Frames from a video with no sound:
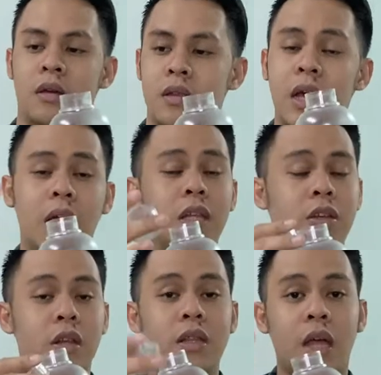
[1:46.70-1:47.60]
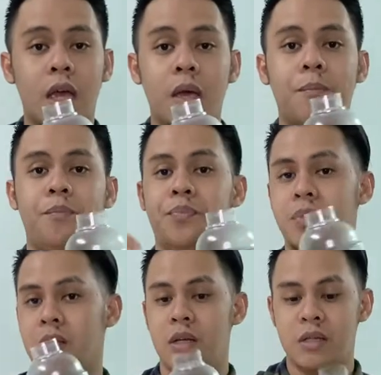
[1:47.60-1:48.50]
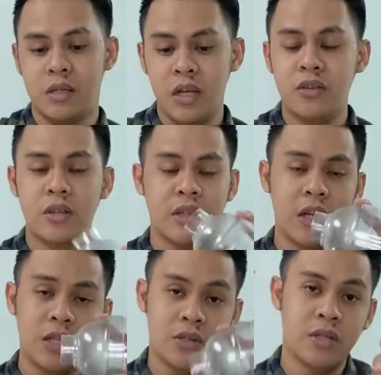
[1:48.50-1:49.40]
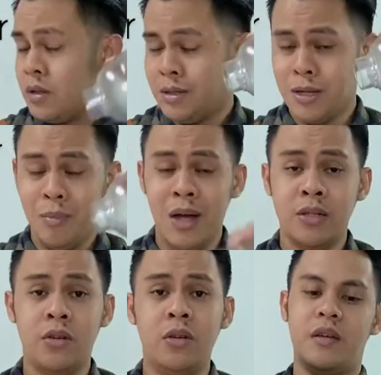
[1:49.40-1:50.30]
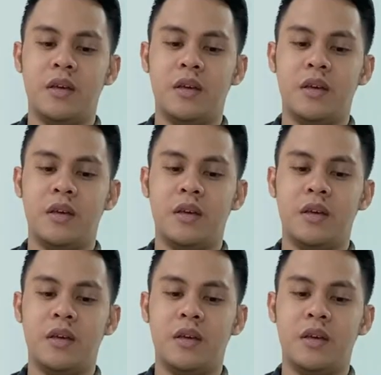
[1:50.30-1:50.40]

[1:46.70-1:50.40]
tanggalin nyo lang yung takip, strain nyo na diretso sa, sa baso.